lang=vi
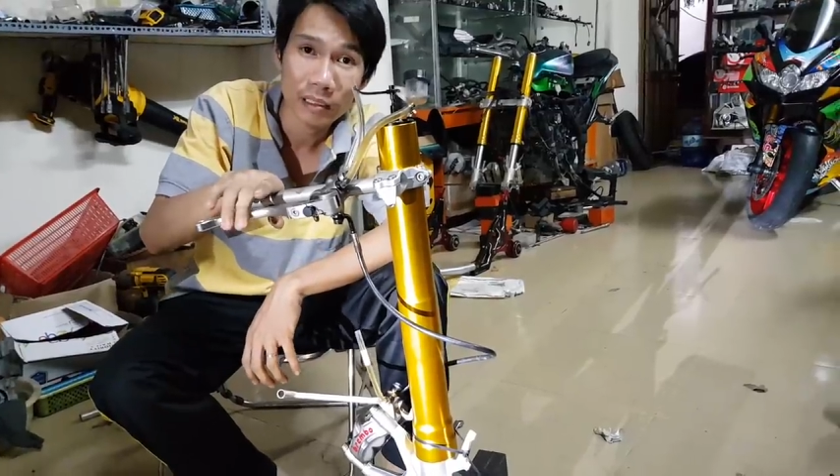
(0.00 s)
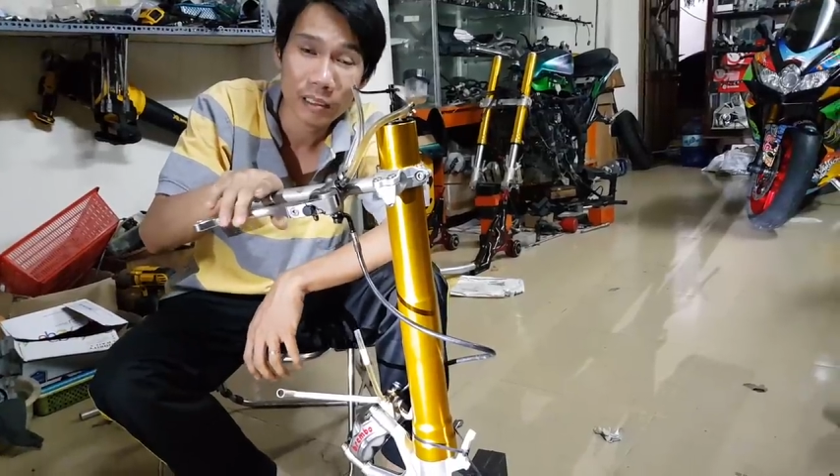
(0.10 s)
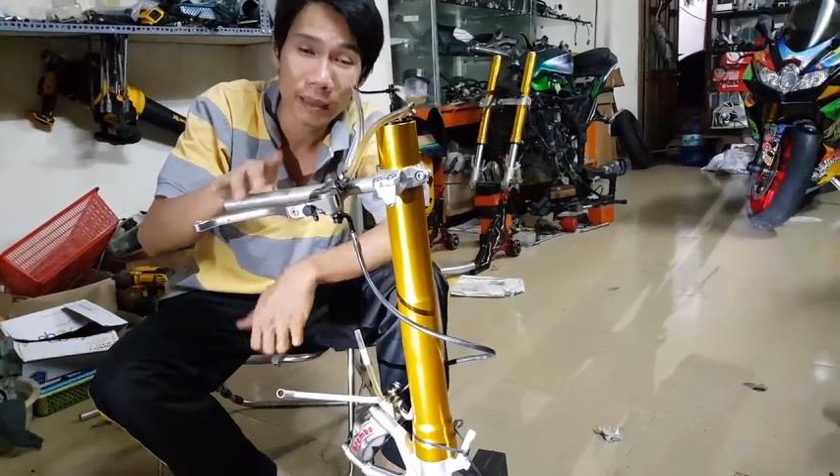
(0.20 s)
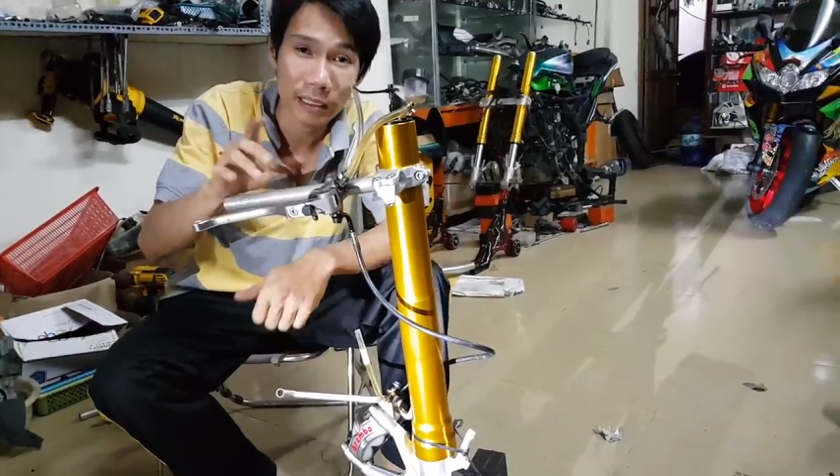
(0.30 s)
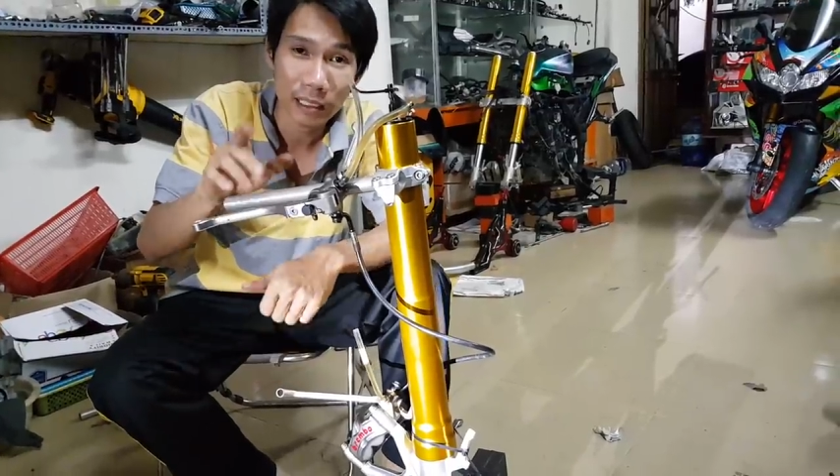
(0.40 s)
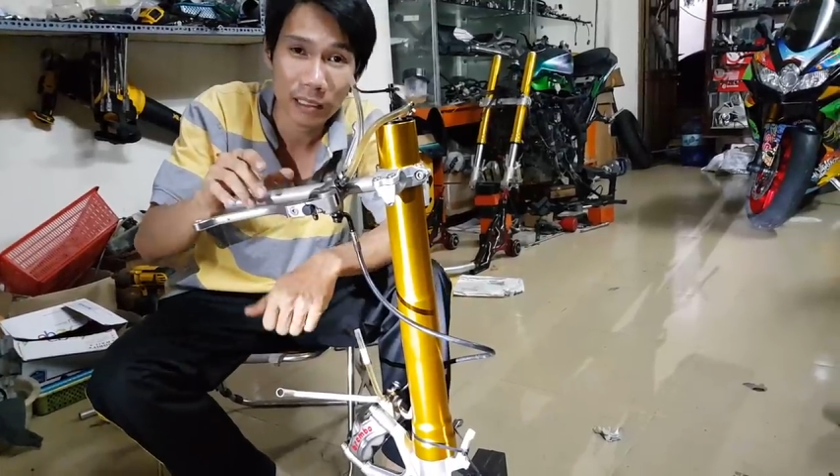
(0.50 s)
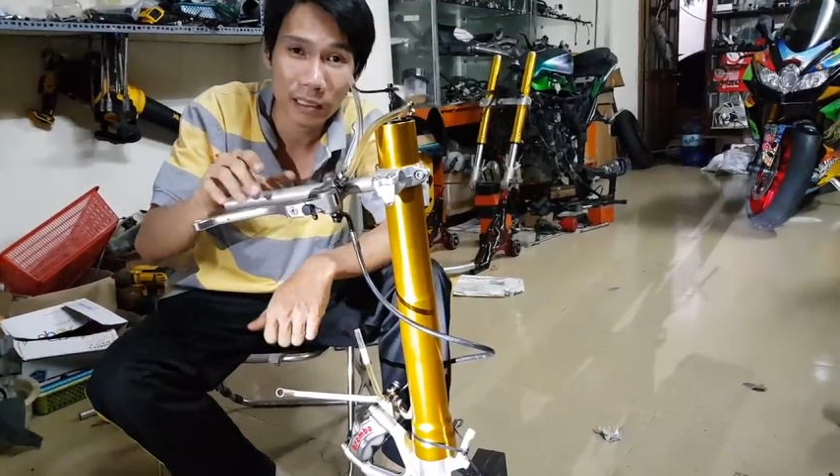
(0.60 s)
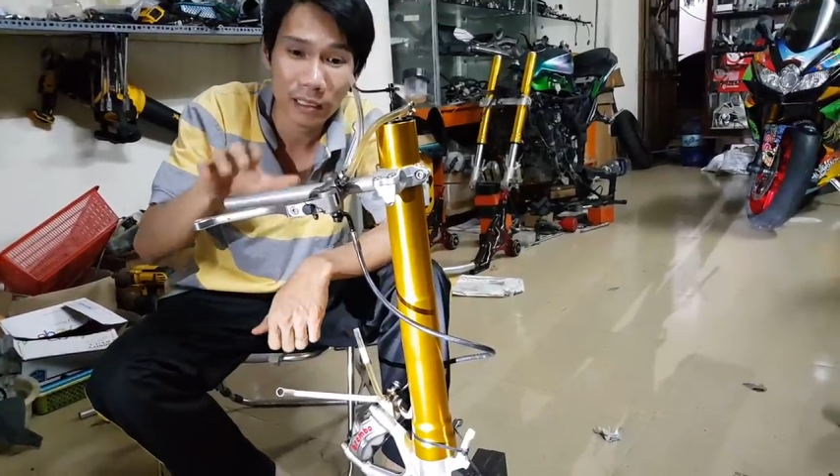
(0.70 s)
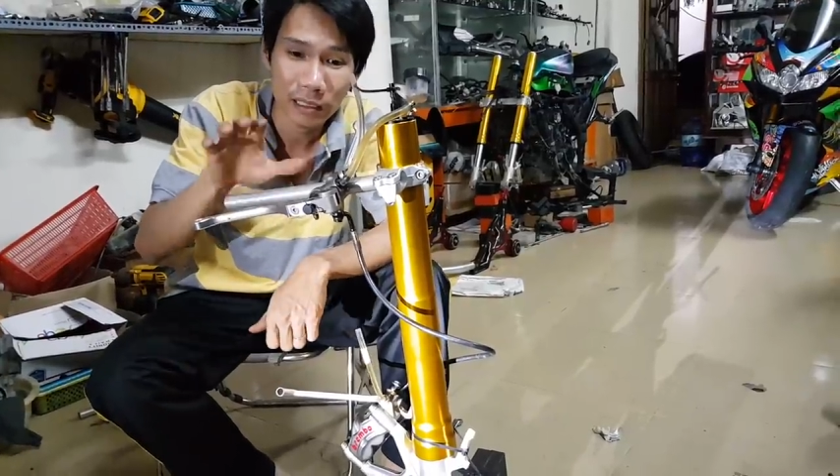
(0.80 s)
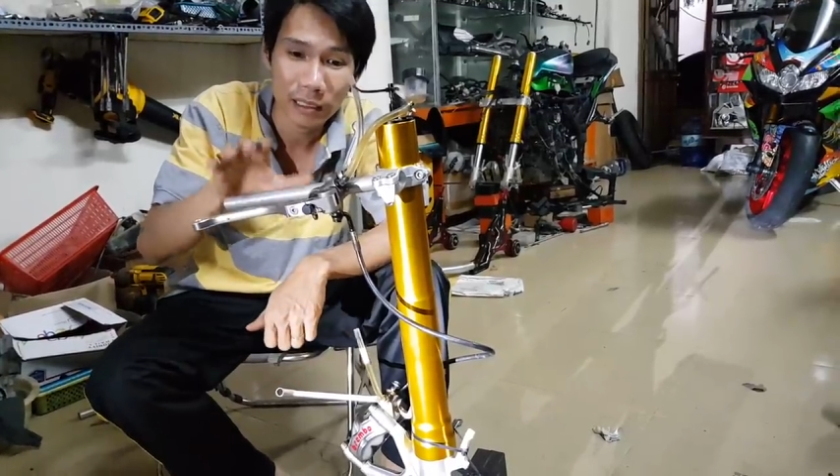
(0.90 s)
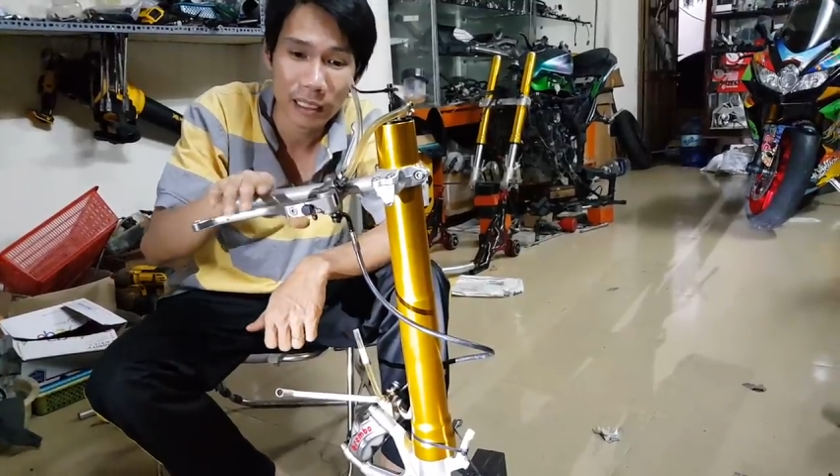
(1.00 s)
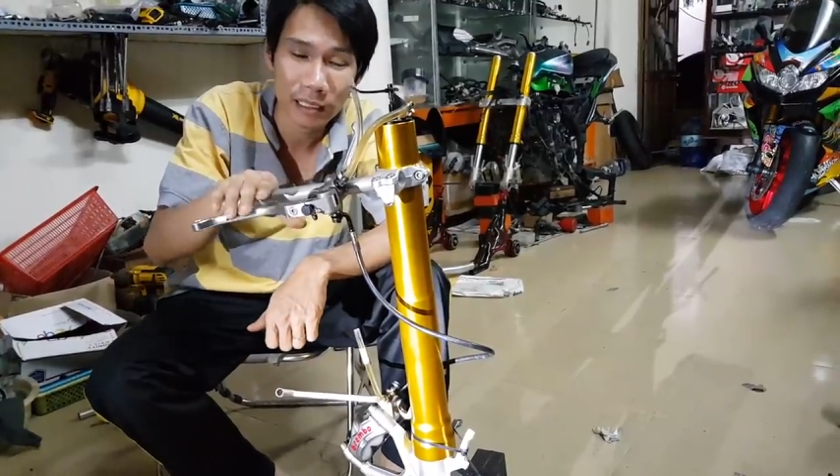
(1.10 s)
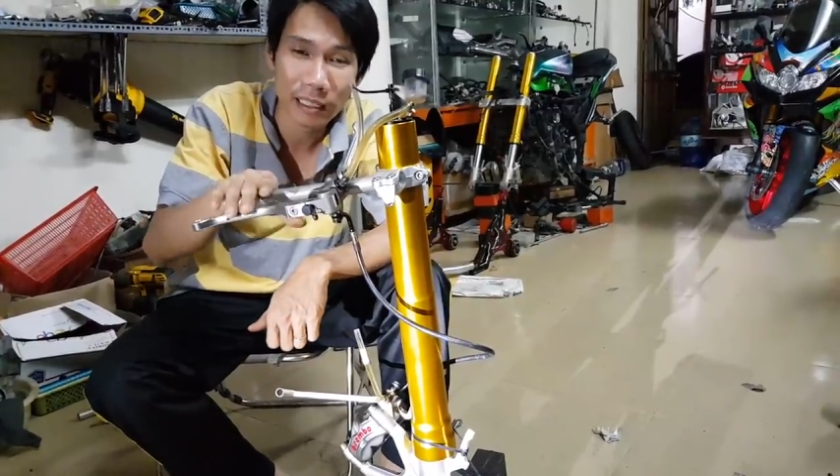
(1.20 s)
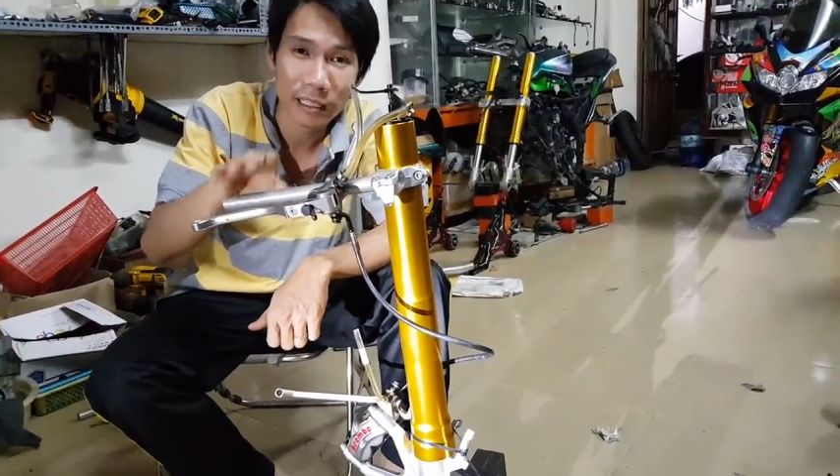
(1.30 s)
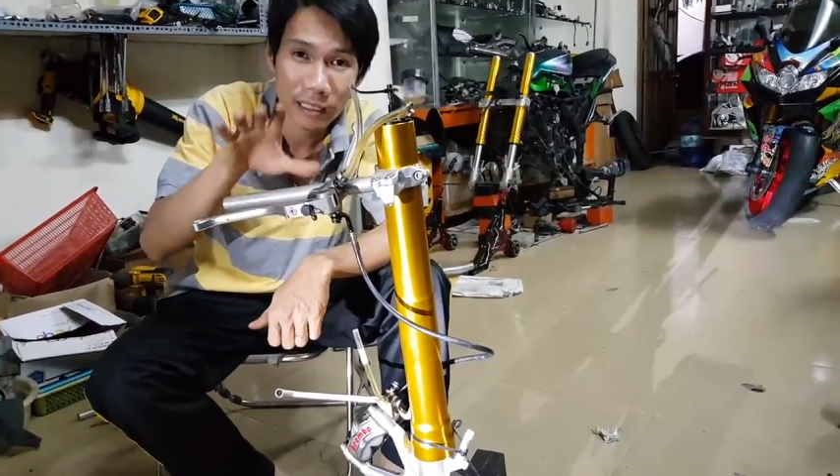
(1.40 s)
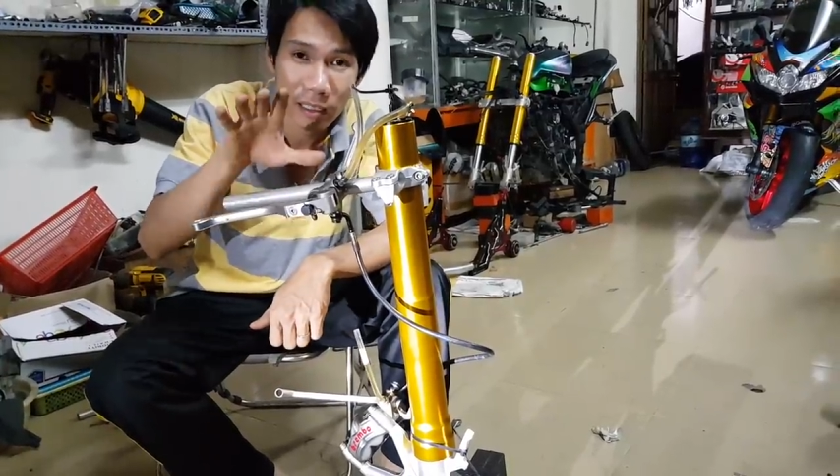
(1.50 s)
các bạn nhớ chưa nhớ nhé